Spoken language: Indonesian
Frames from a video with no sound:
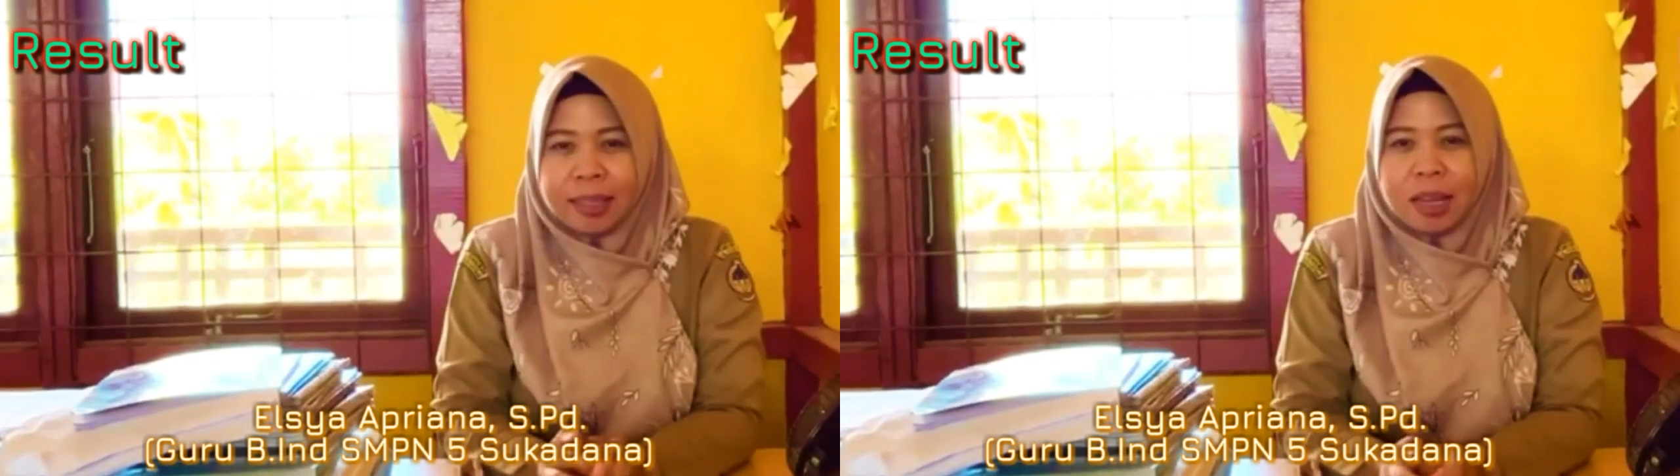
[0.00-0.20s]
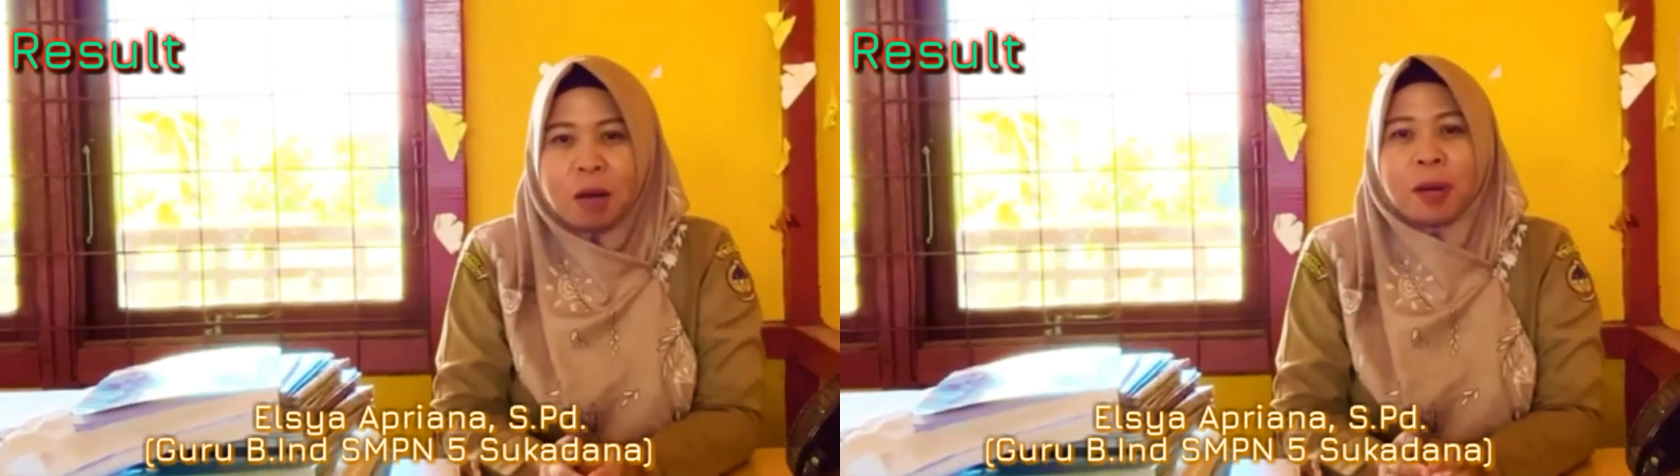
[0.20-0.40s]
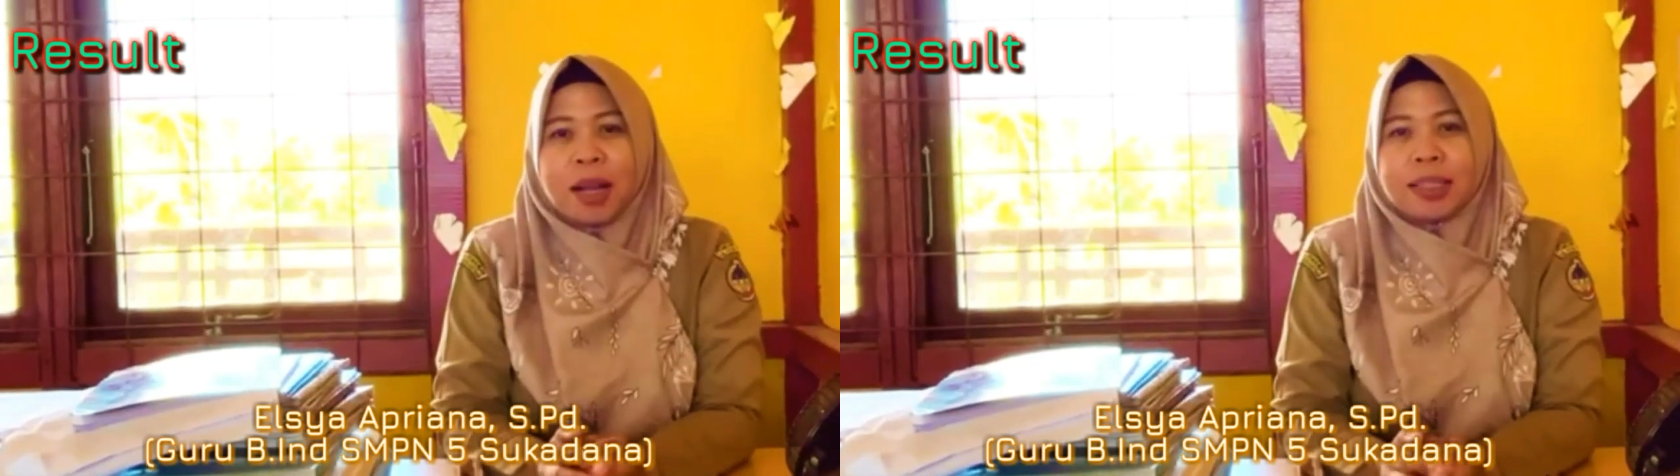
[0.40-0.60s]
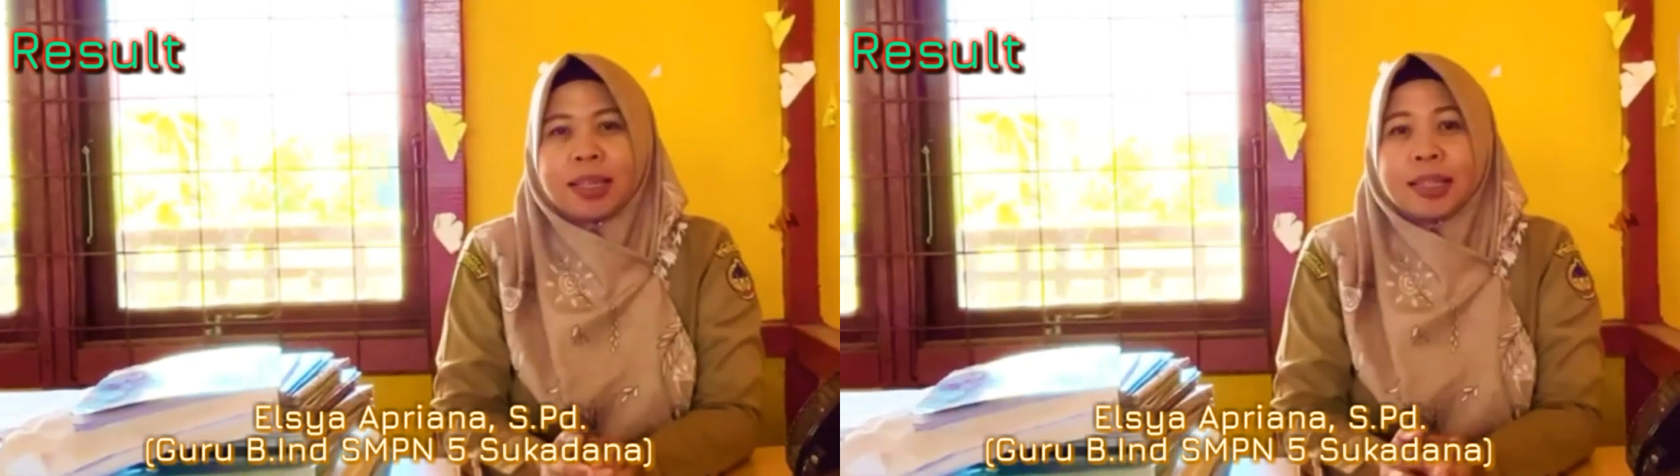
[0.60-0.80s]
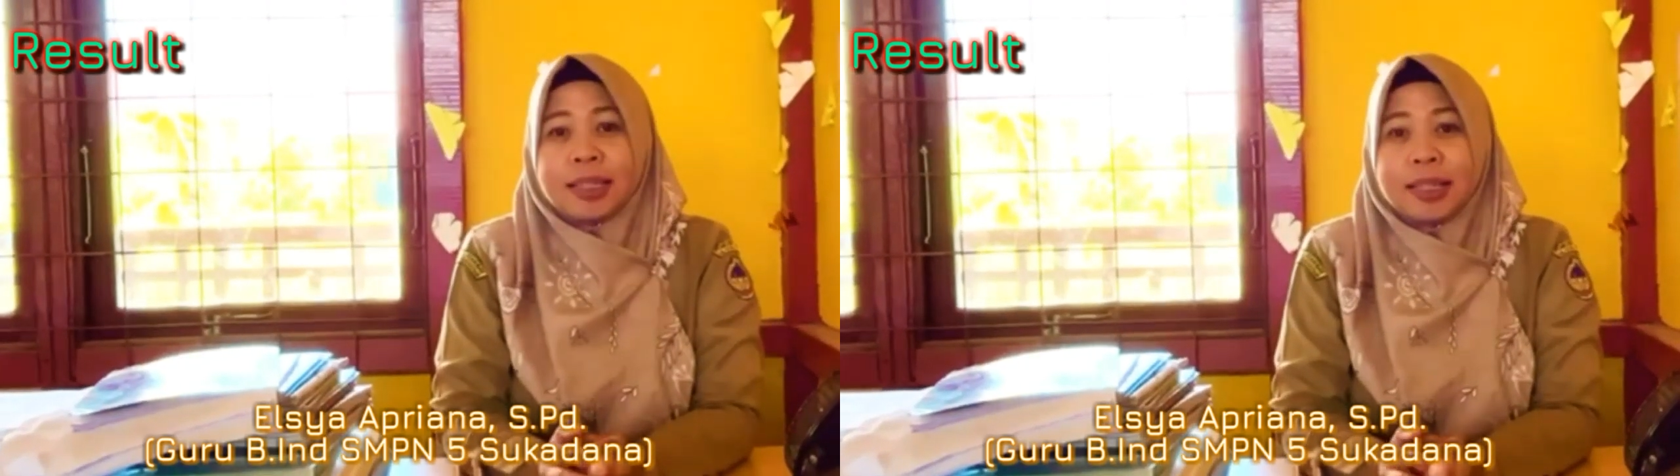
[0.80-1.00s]
tidak
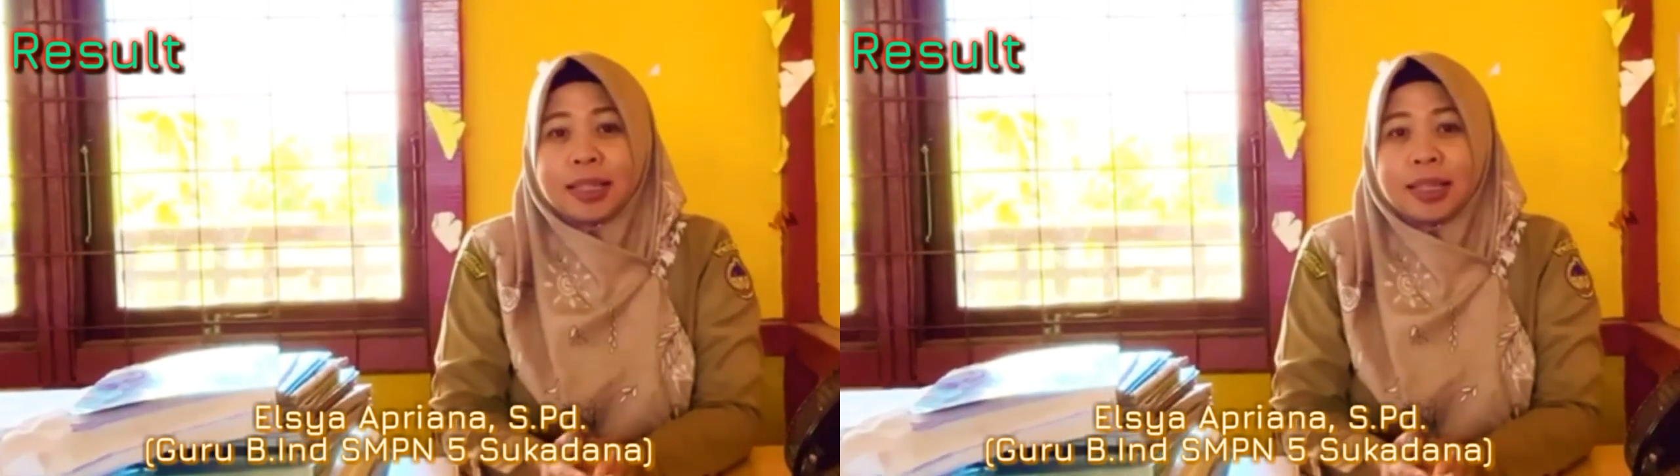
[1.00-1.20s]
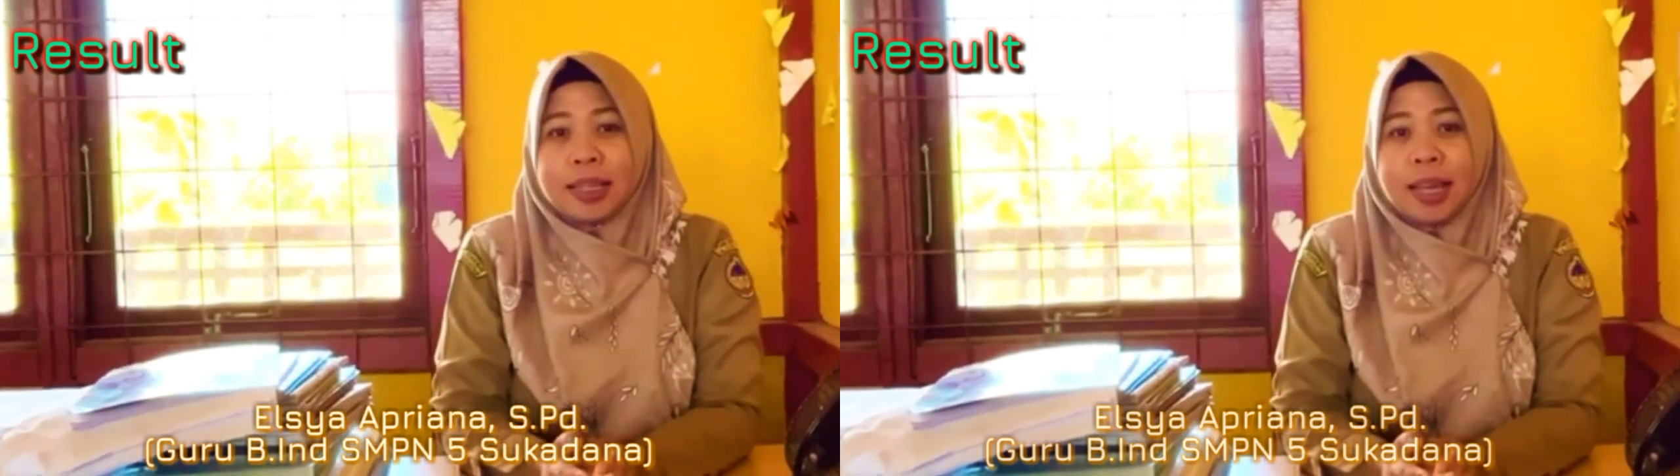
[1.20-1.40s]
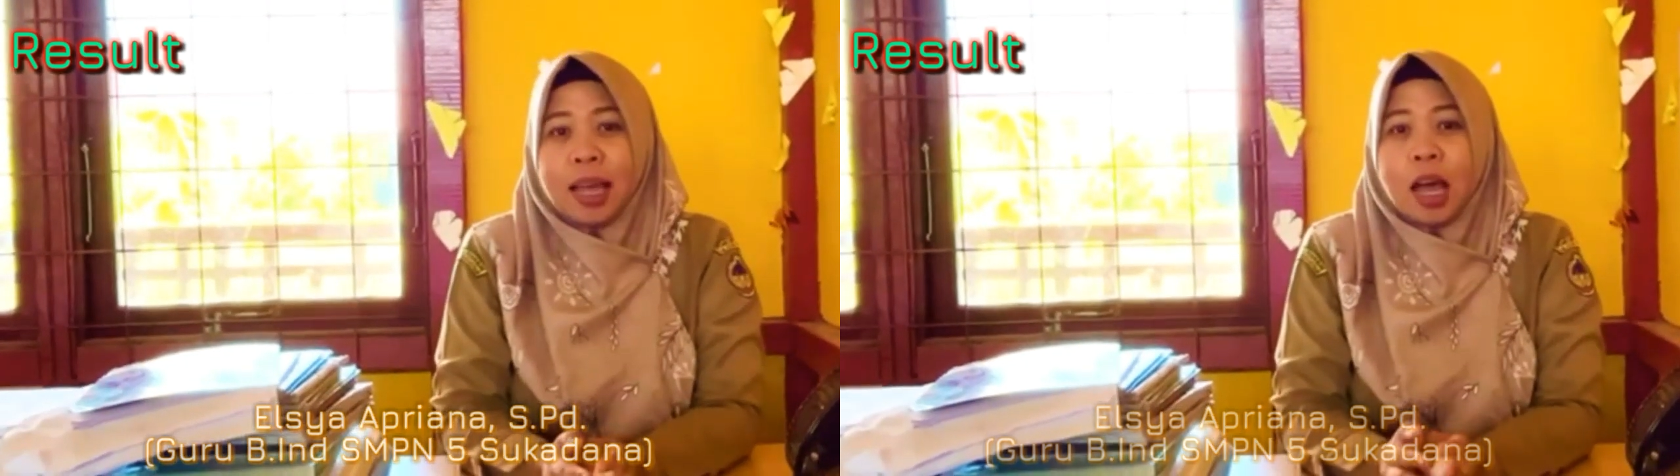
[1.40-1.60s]
merasa sendiri